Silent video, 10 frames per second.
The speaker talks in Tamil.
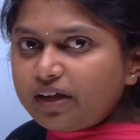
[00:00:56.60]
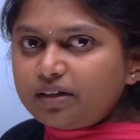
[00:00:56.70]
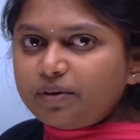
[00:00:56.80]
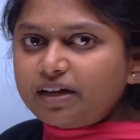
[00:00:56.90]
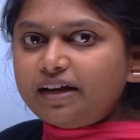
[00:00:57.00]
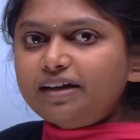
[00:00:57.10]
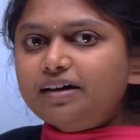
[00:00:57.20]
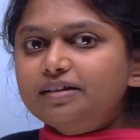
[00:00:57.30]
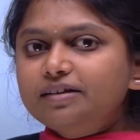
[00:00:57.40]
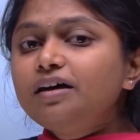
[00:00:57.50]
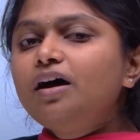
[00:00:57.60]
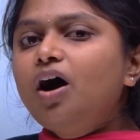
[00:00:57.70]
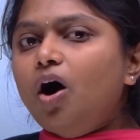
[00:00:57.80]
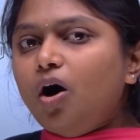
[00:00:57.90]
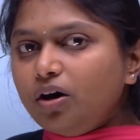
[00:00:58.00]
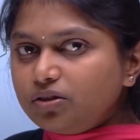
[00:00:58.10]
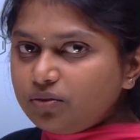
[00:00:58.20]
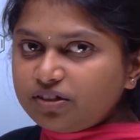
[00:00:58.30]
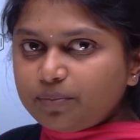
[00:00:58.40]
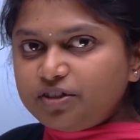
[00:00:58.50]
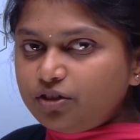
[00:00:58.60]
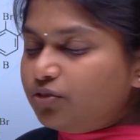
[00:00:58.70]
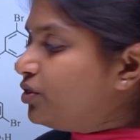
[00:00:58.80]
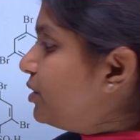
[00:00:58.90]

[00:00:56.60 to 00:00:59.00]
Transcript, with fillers: நமக்கு கிடைக்காது ஆர்த்தோ சப்ஸ்டிடியூட்டட்